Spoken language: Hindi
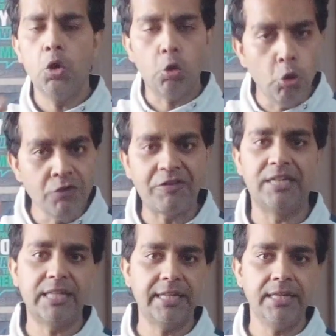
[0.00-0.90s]
कोई
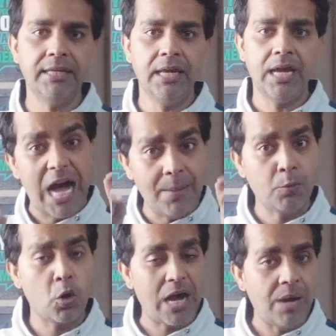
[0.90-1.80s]
फ़ायदा नहीं है
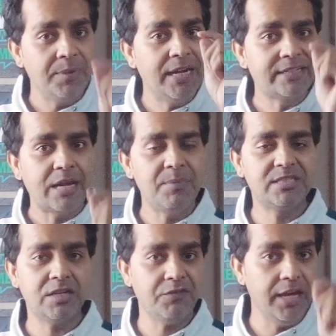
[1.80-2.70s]
आपको काम एक टाइम में
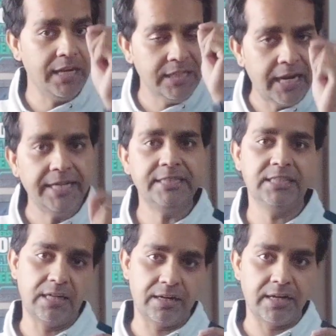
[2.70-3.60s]
सिर्फ एक ही आईडी से
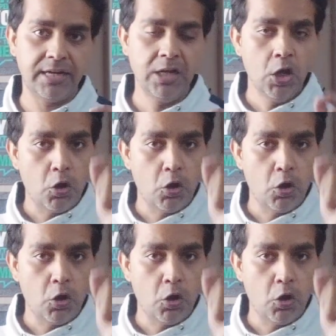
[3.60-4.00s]
करना है